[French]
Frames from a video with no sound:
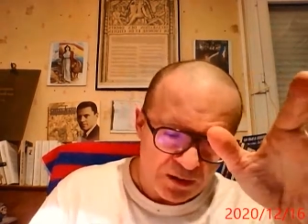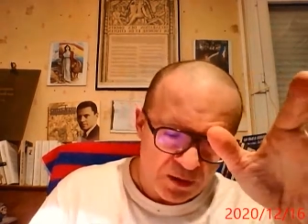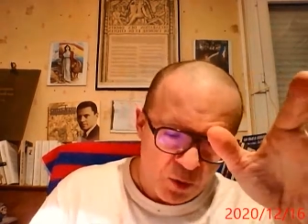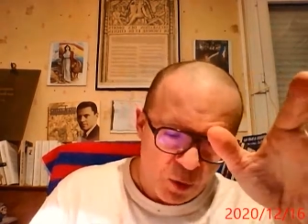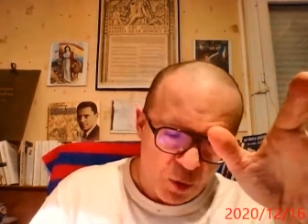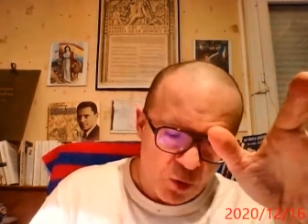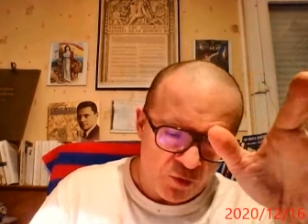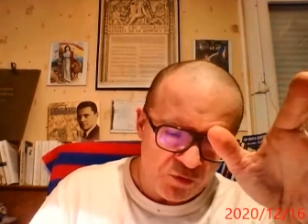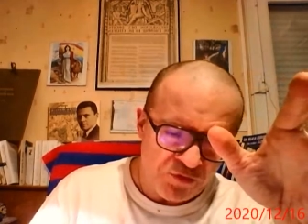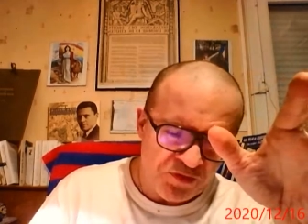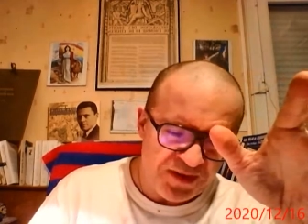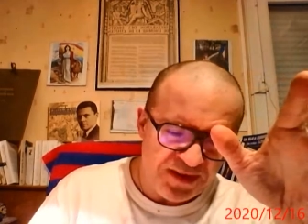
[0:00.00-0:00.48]

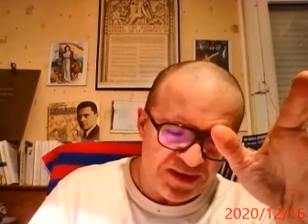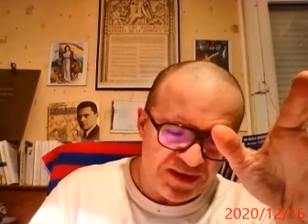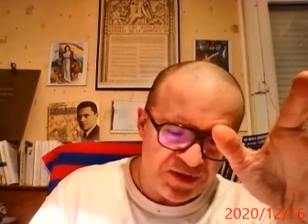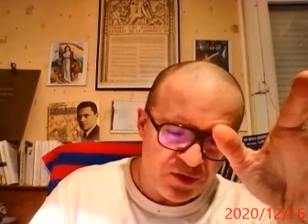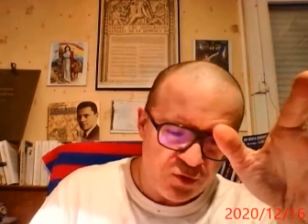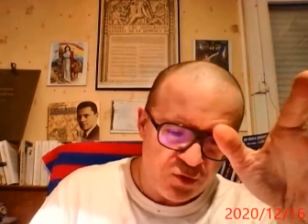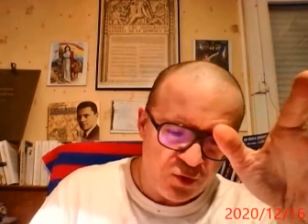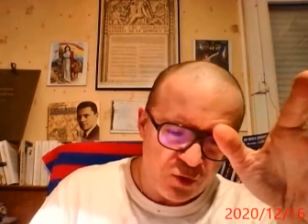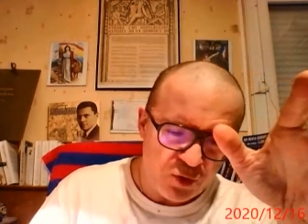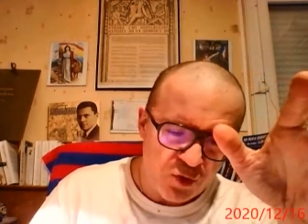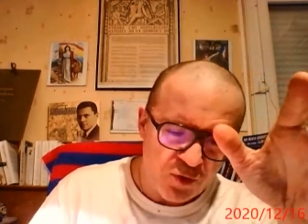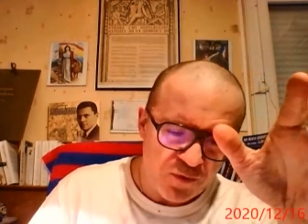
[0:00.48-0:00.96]
on vit
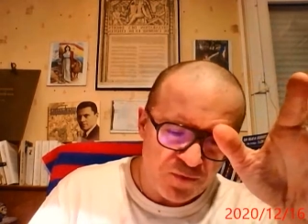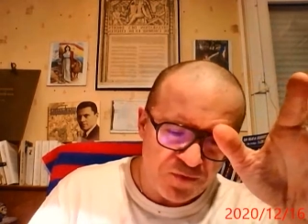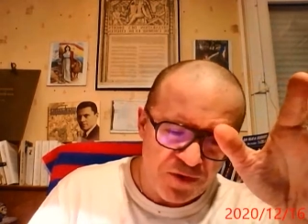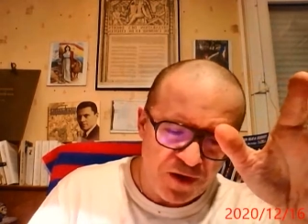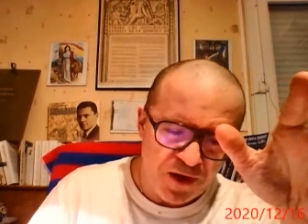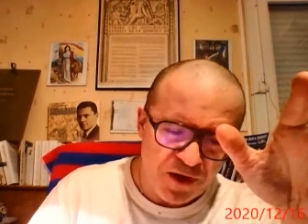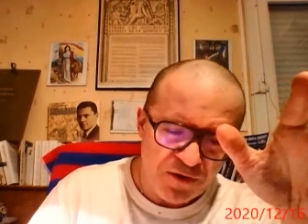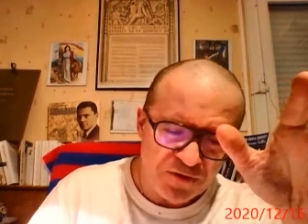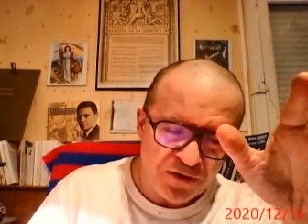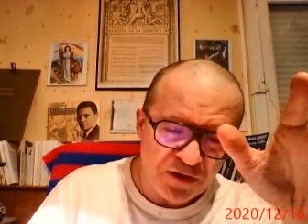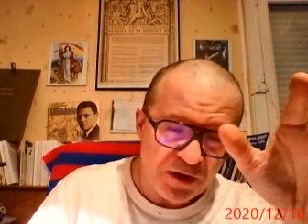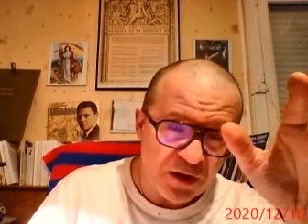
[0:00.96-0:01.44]
sur le
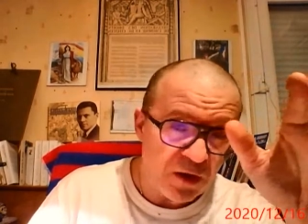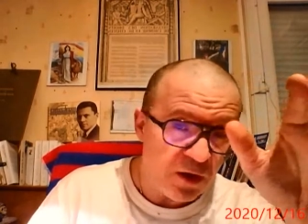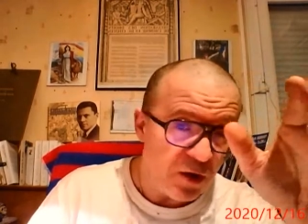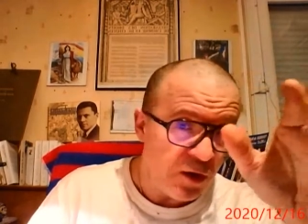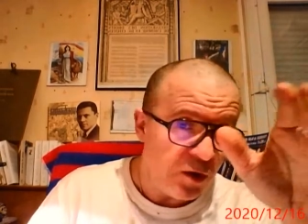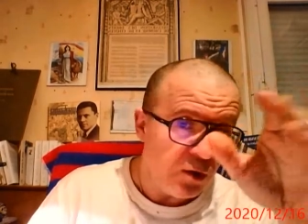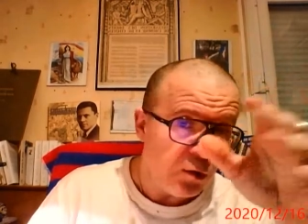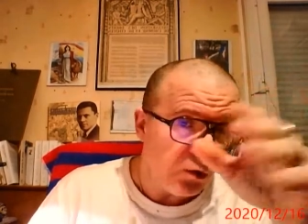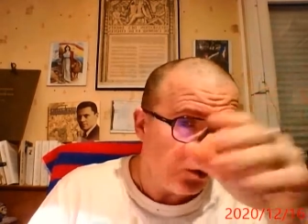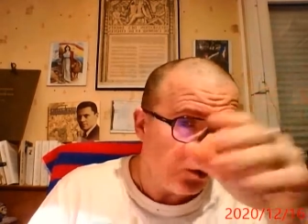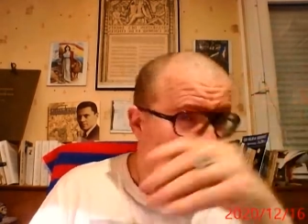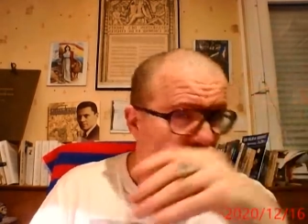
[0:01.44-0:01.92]
fleuve
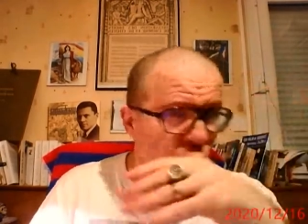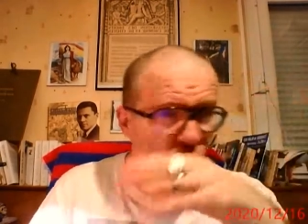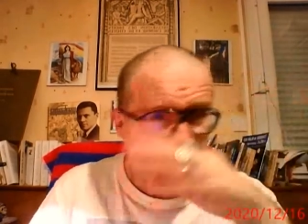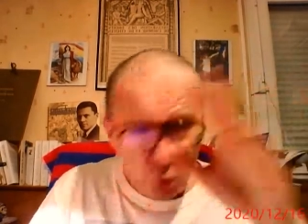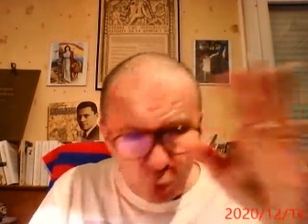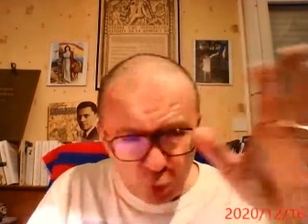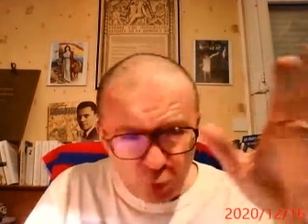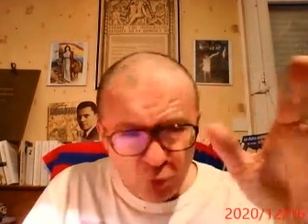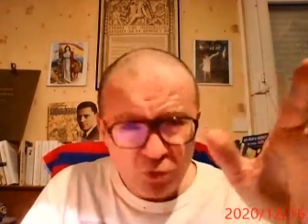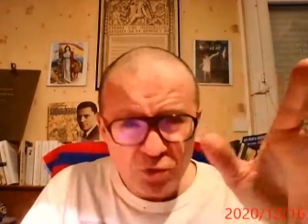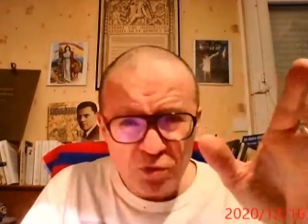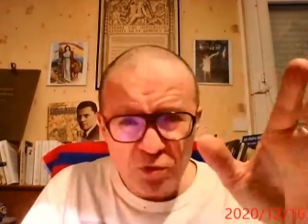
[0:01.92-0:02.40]

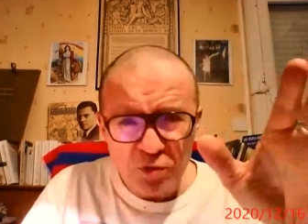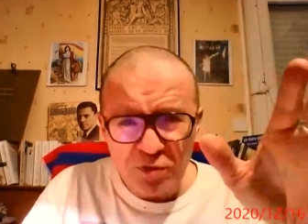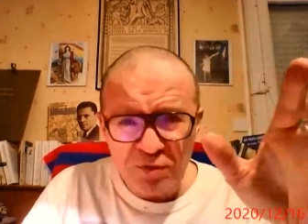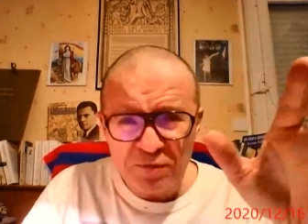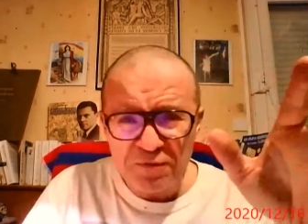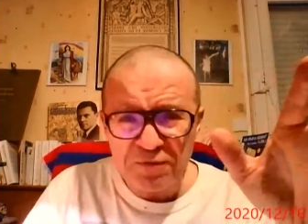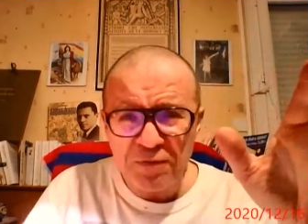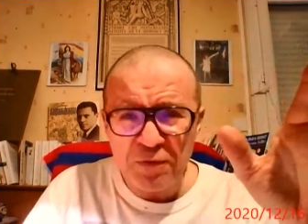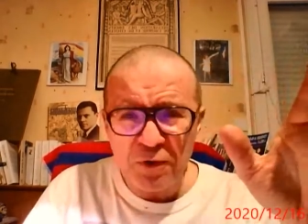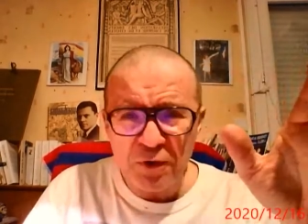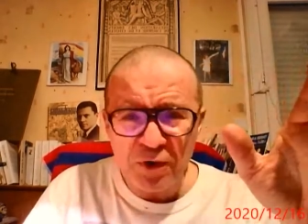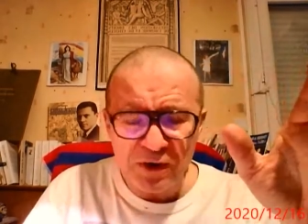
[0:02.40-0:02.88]
toute une
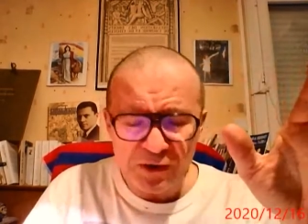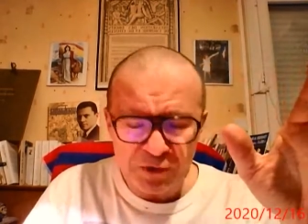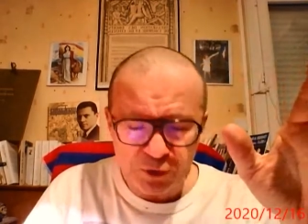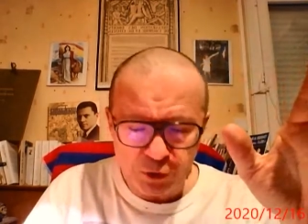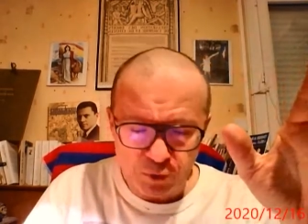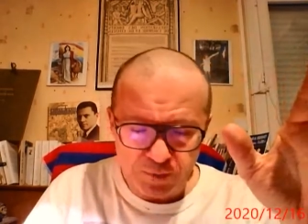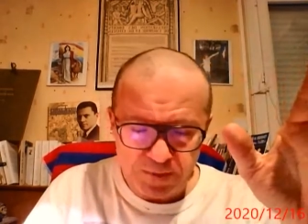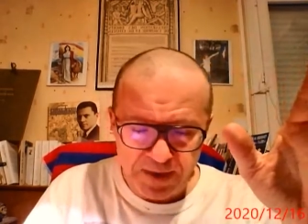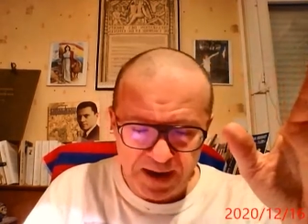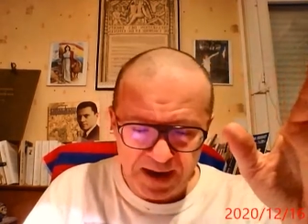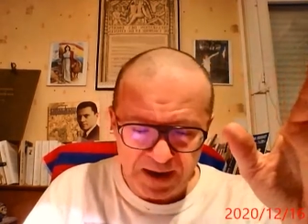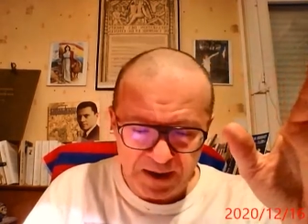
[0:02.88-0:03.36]
forêt de
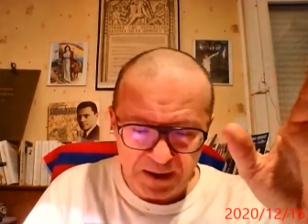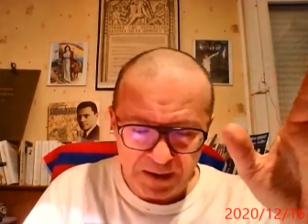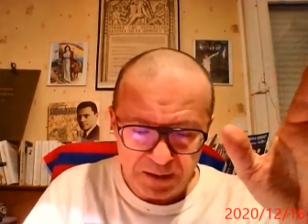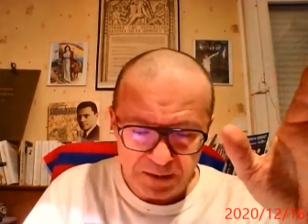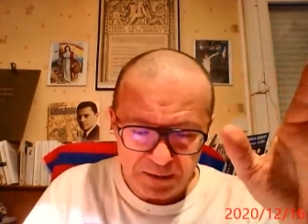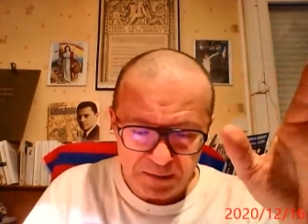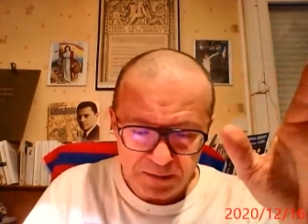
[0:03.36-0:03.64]
mâts.